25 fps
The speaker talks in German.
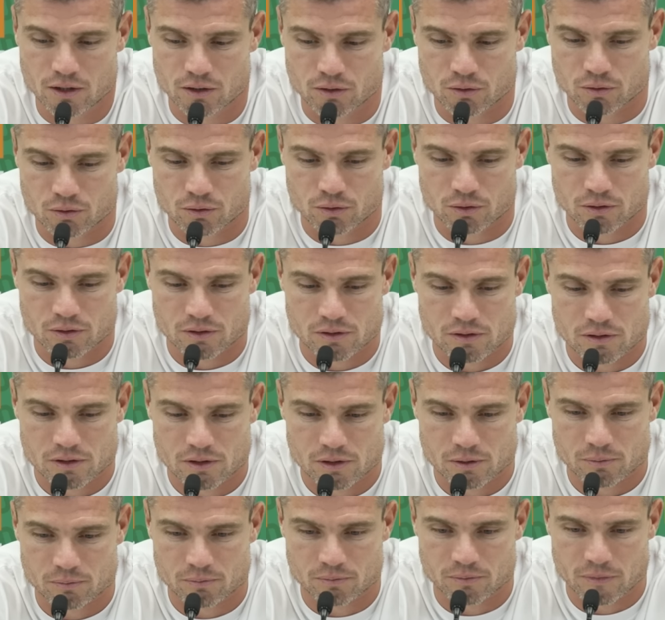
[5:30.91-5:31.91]
und
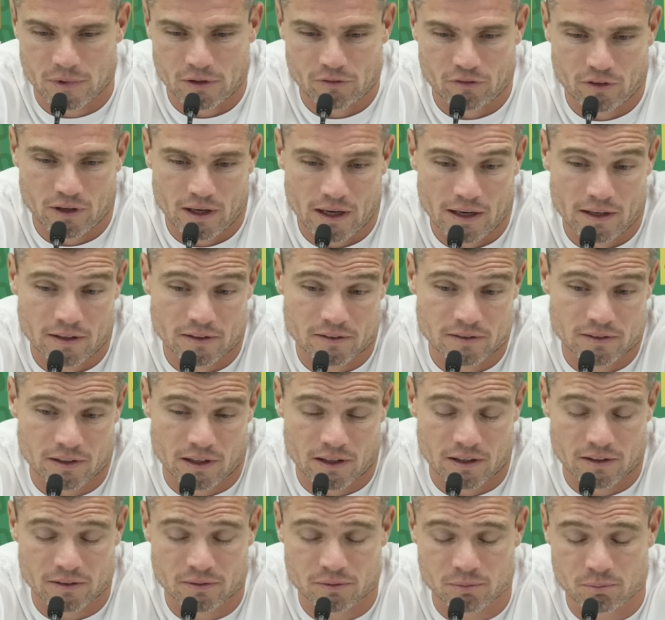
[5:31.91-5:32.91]
ähm, einfach alles,
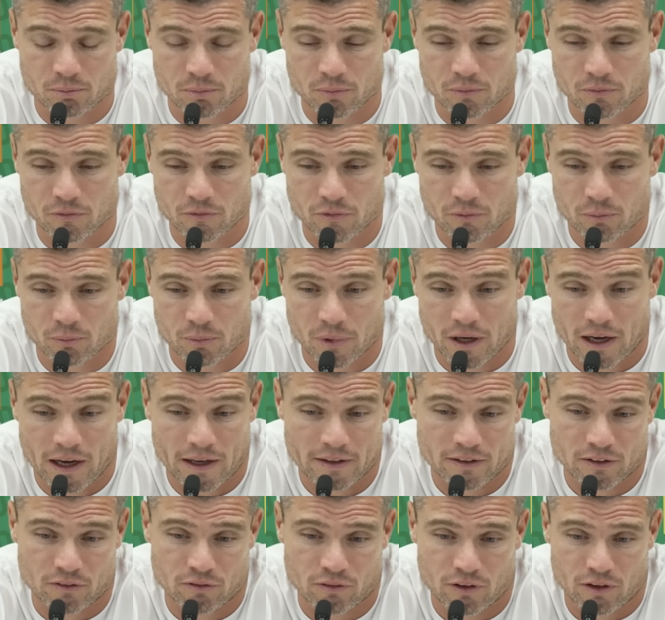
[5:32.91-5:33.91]
alles
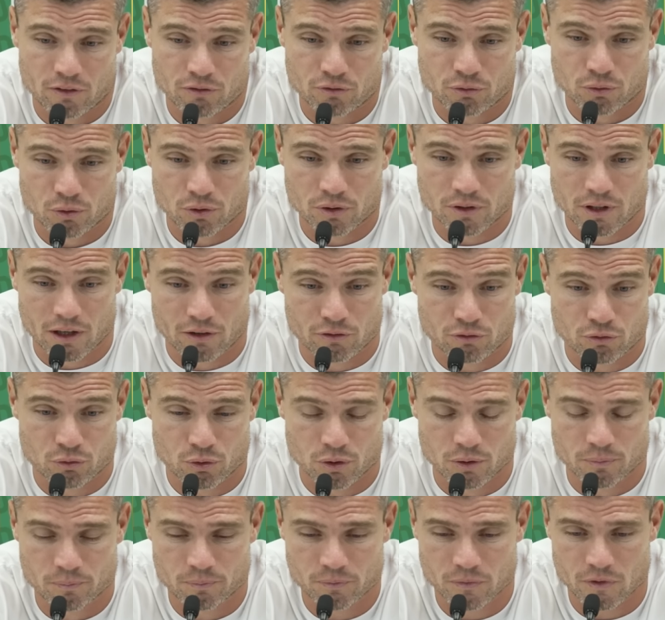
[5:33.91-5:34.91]
bereitet war für,
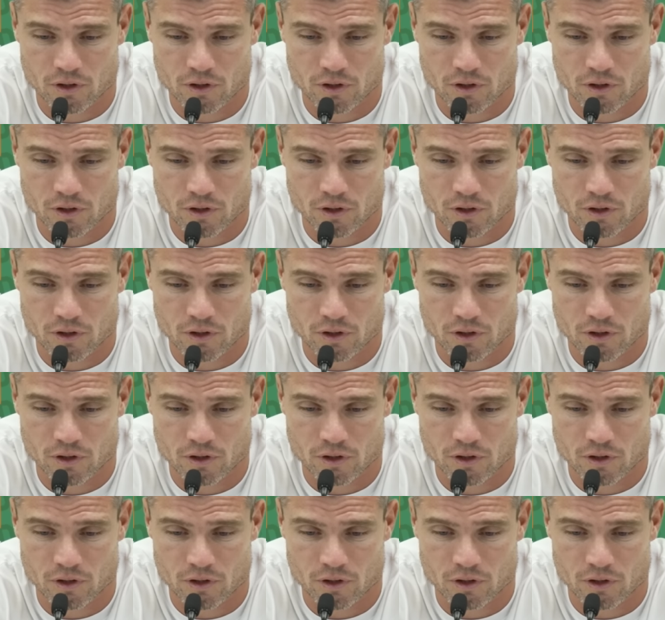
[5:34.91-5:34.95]
dafür.